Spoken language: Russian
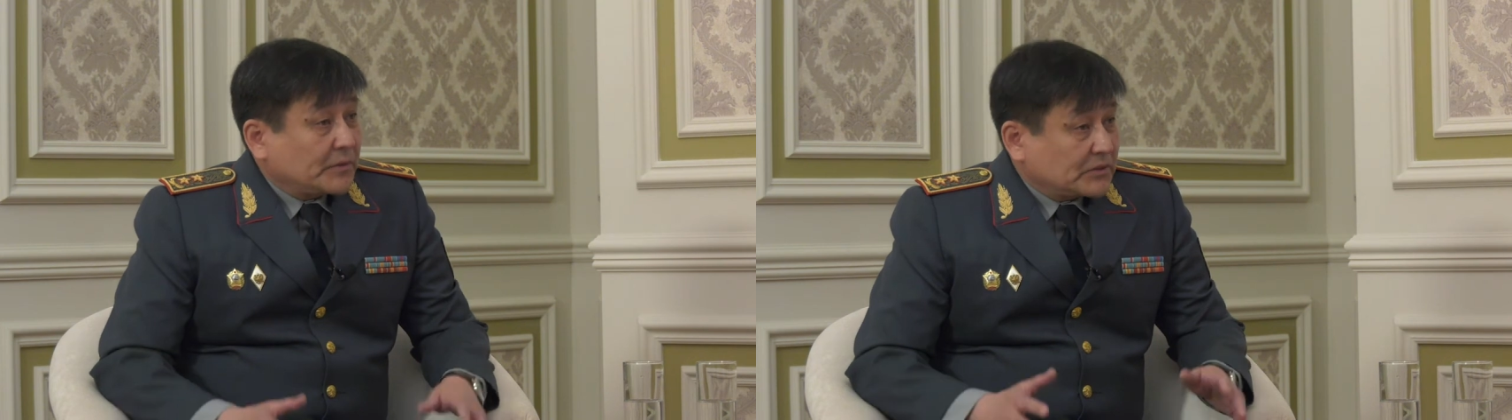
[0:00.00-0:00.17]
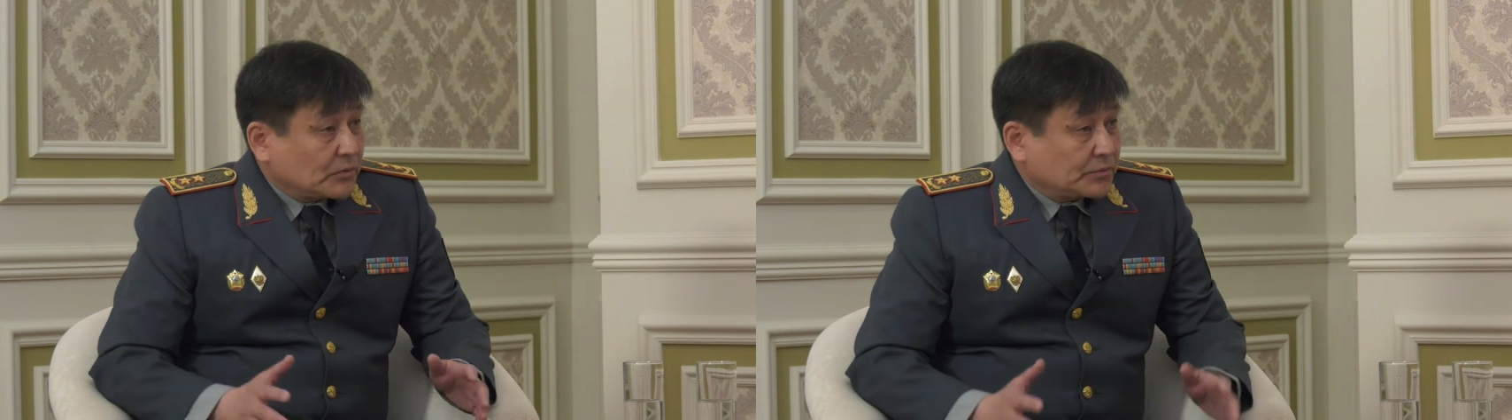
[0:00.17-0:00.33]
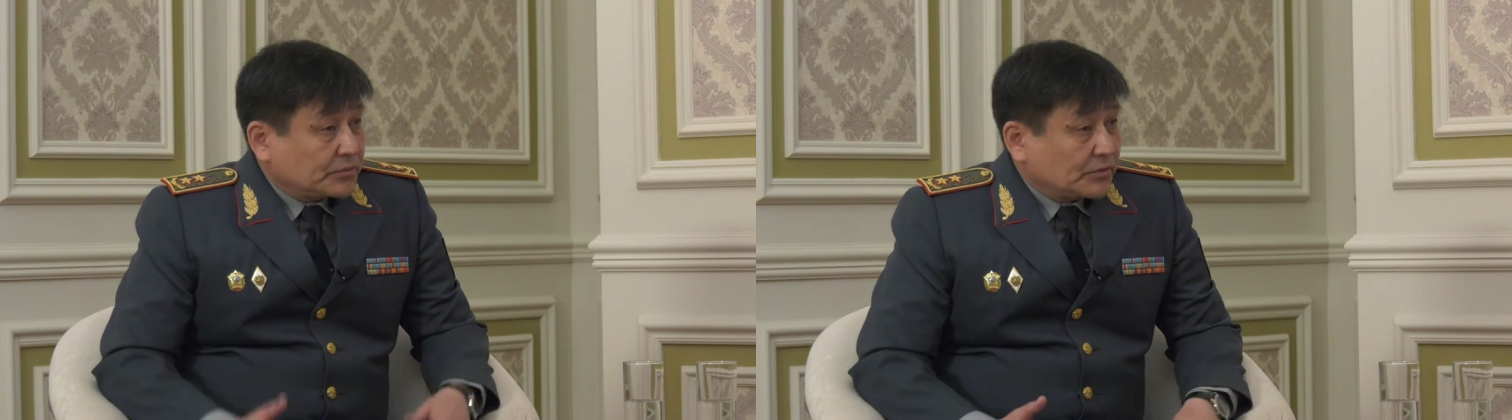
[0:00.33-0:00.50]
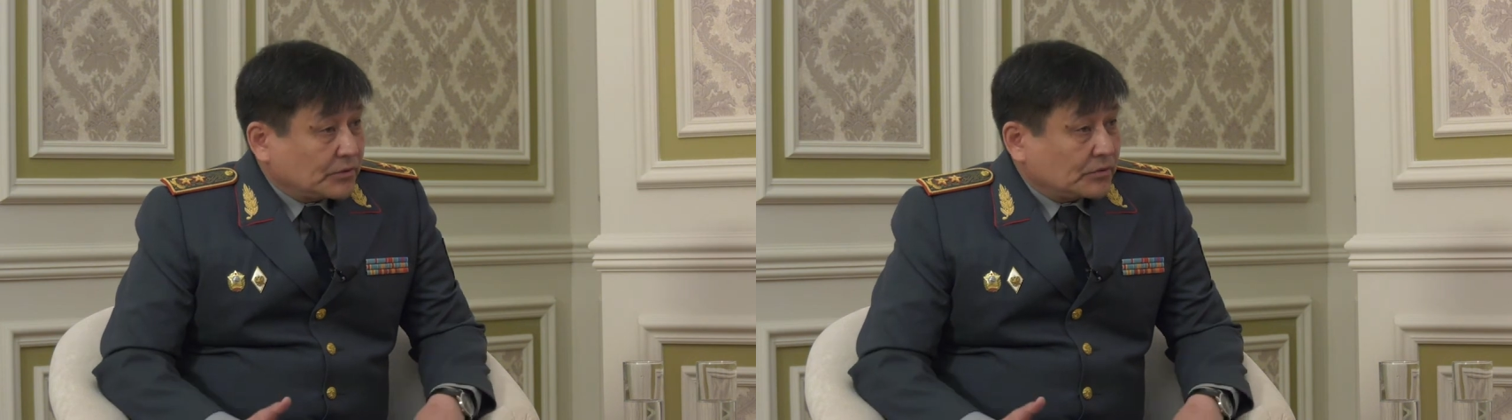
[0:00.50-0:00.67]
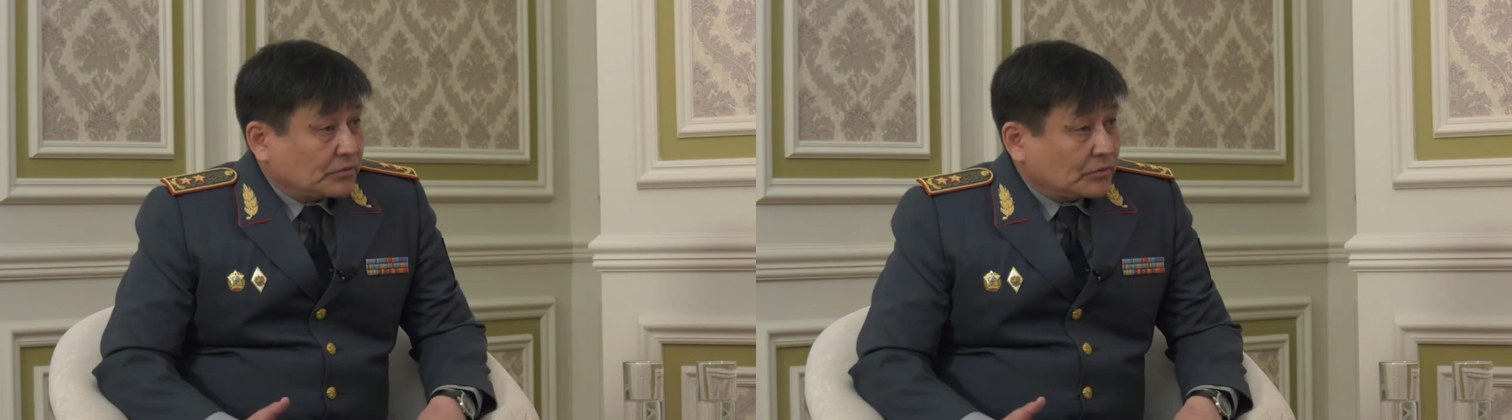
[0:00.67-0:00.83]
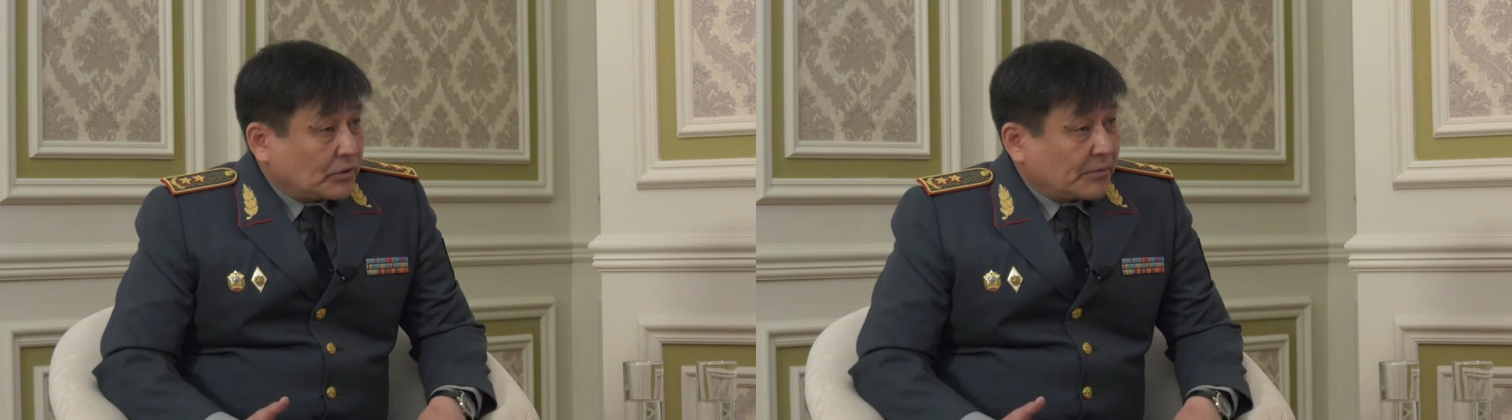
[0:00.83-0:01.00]

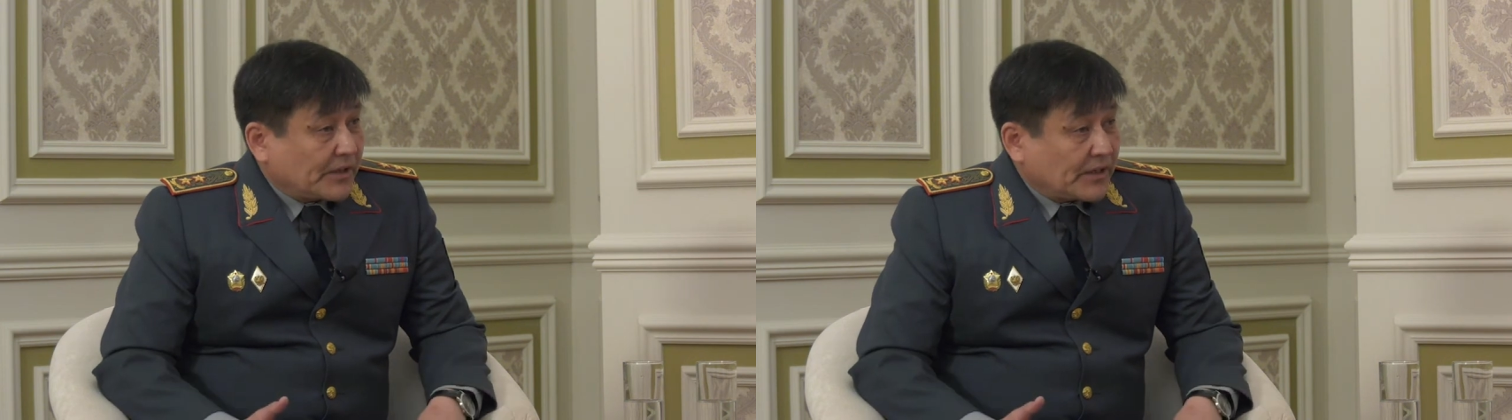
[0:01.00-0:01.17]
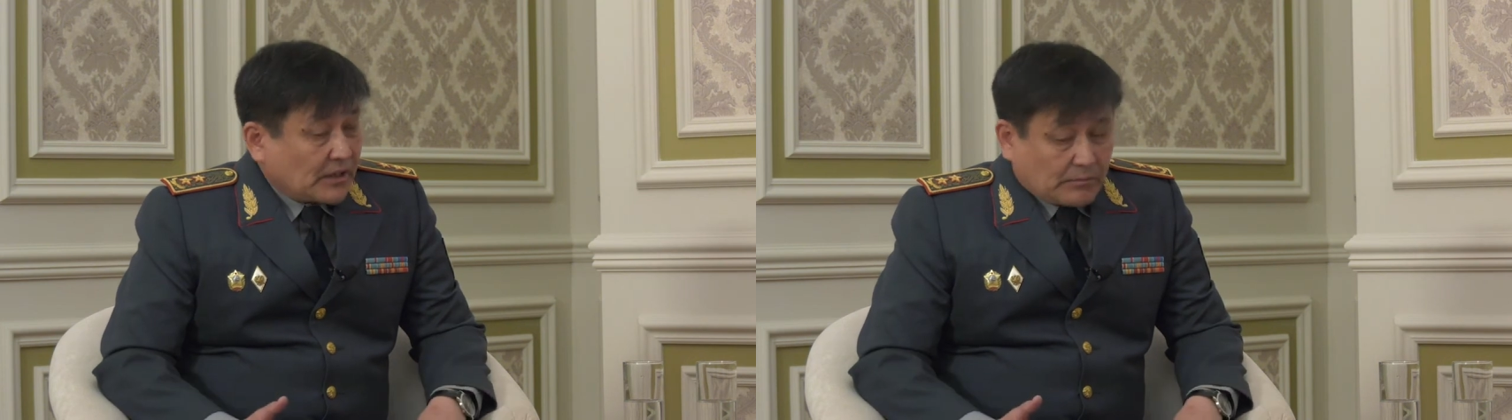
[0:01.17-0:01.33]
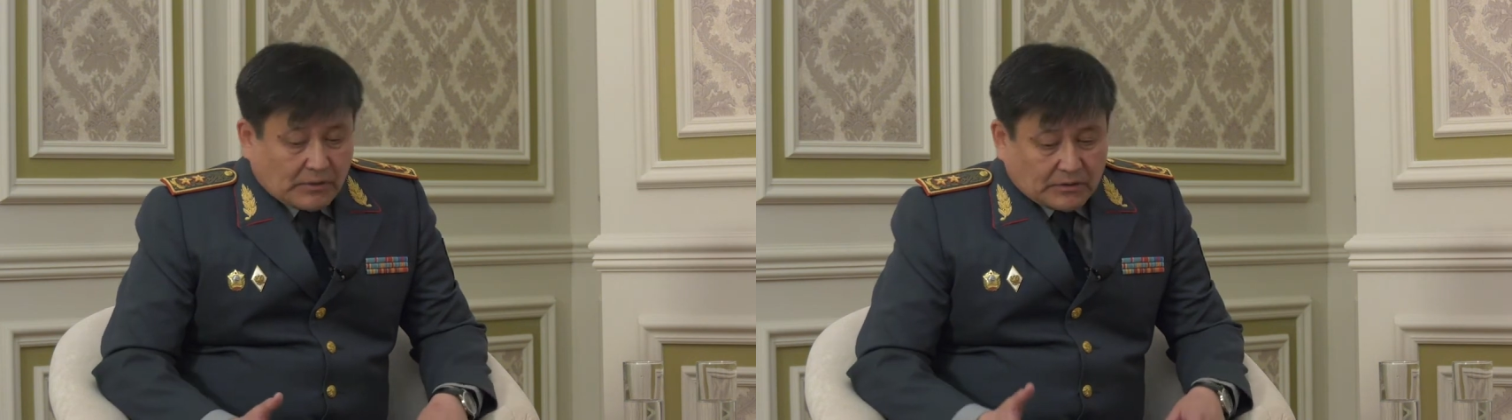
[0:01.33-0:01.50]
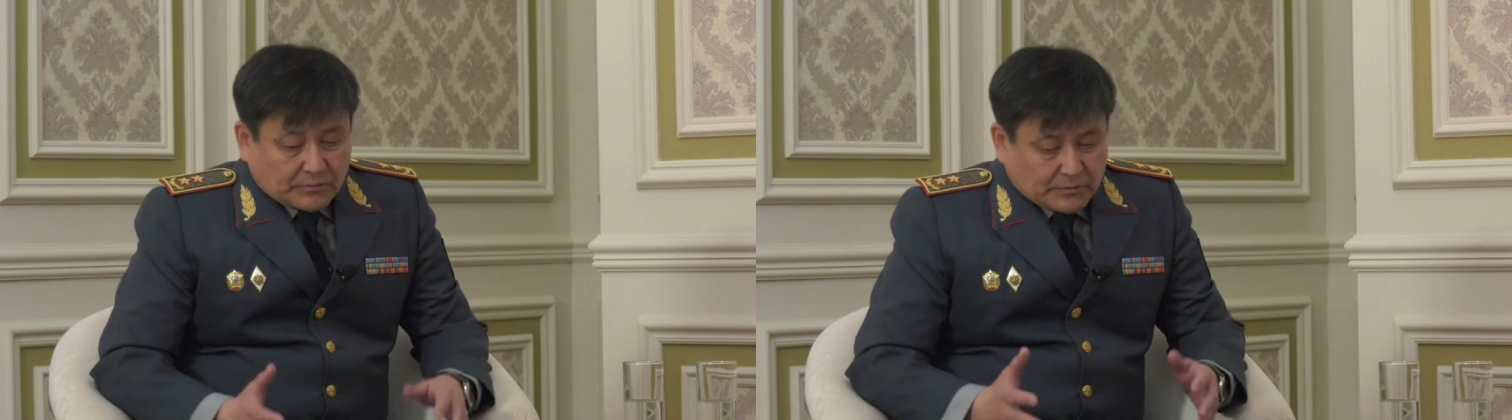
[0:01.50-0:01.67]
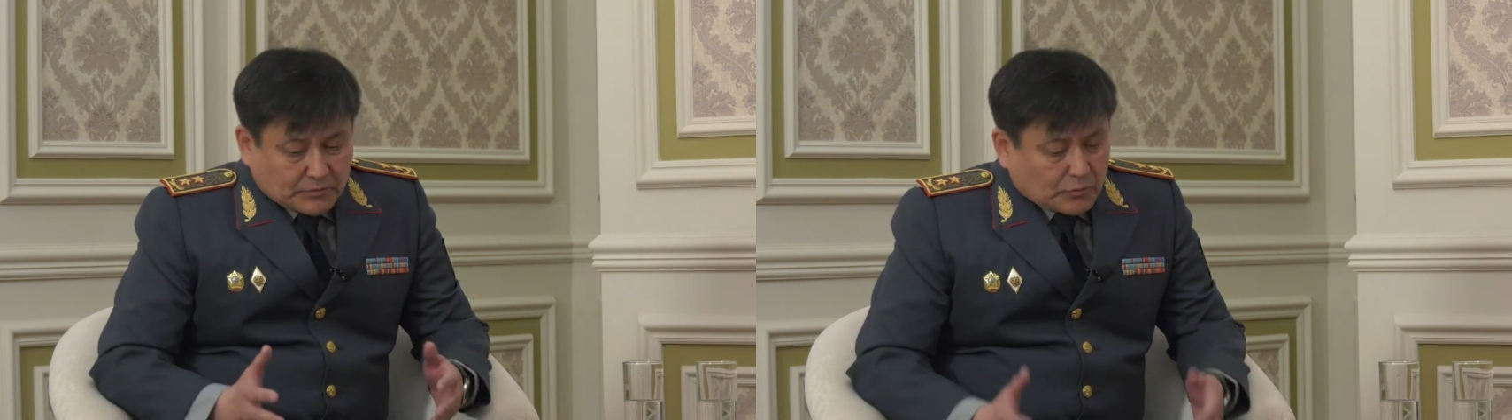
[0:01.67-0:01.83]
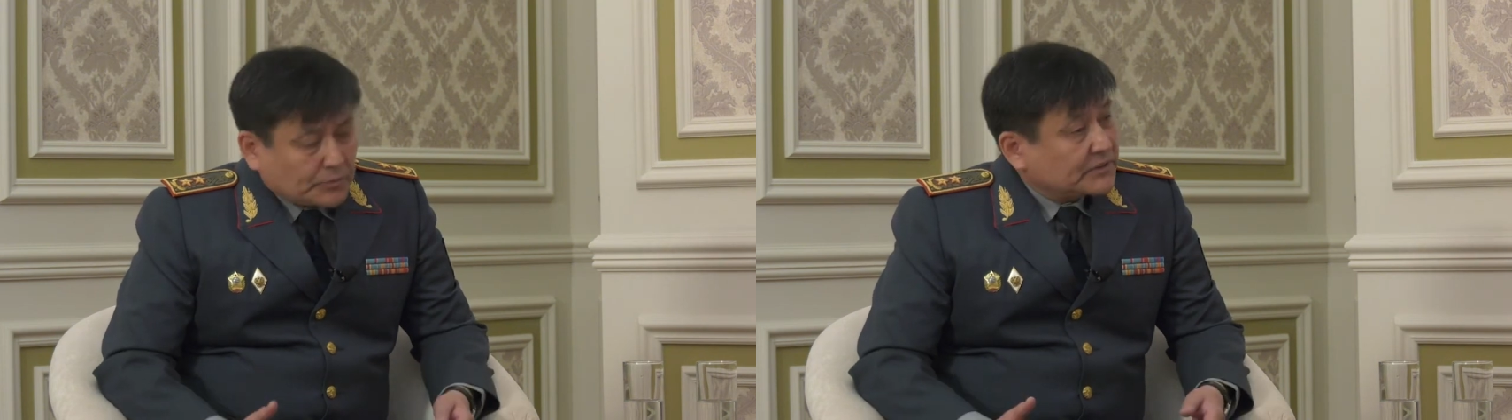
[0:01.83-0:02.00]
способствует укреплению
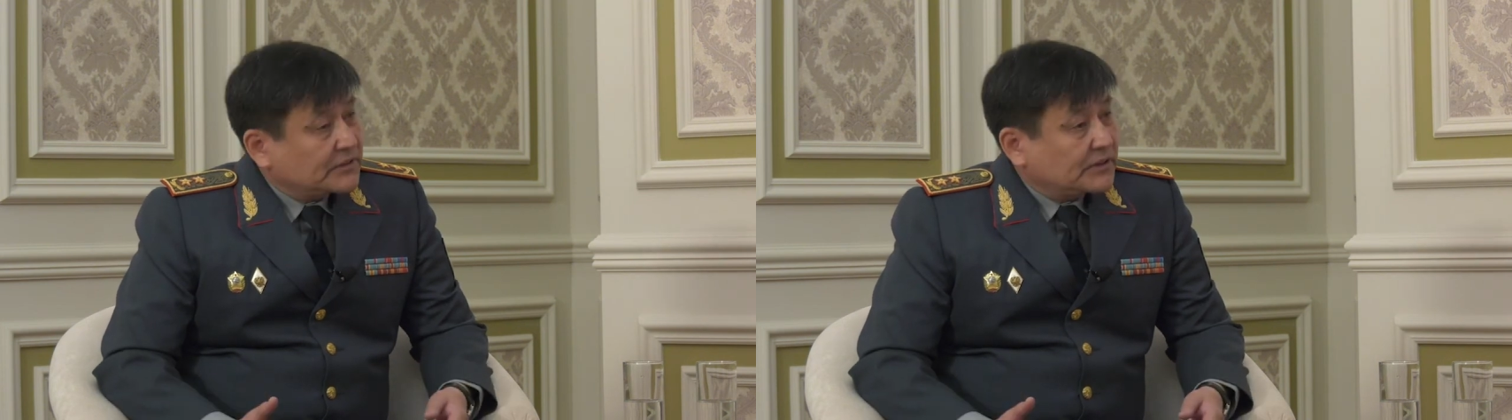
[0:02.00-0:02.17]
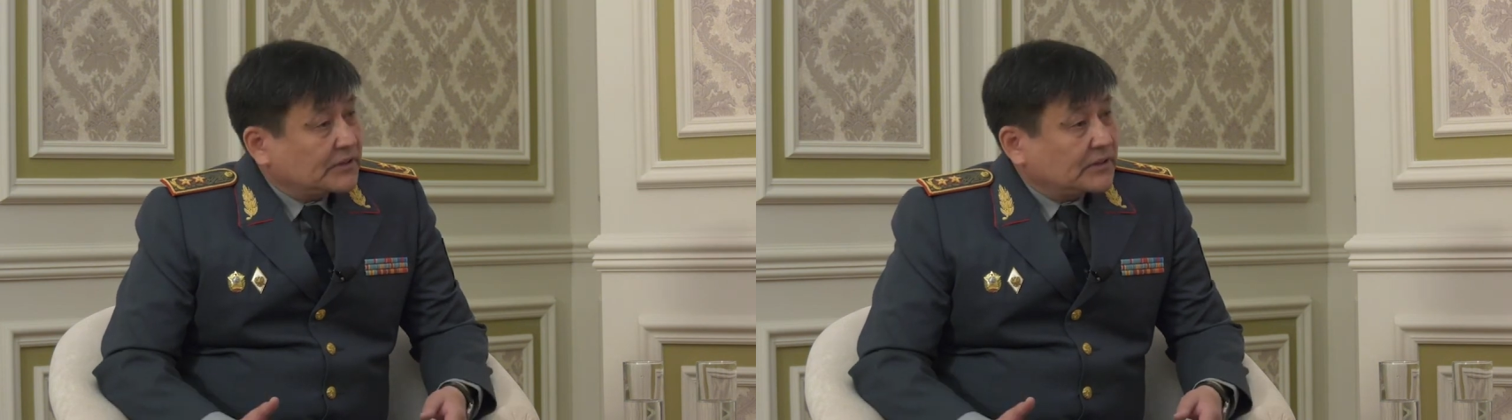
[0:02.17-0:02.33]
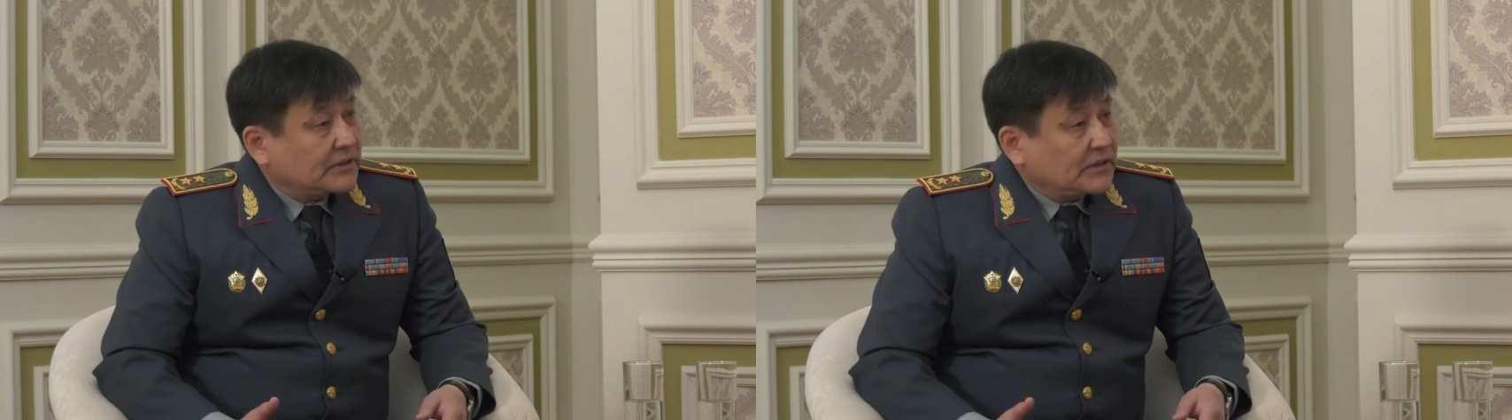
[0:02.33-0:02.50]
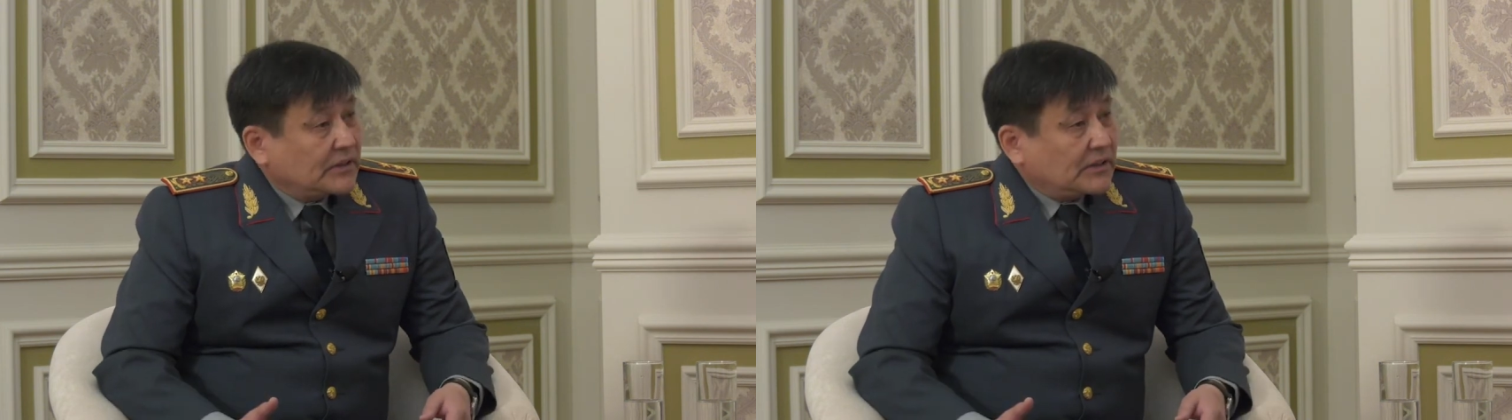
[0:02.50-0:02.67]
обороноспособности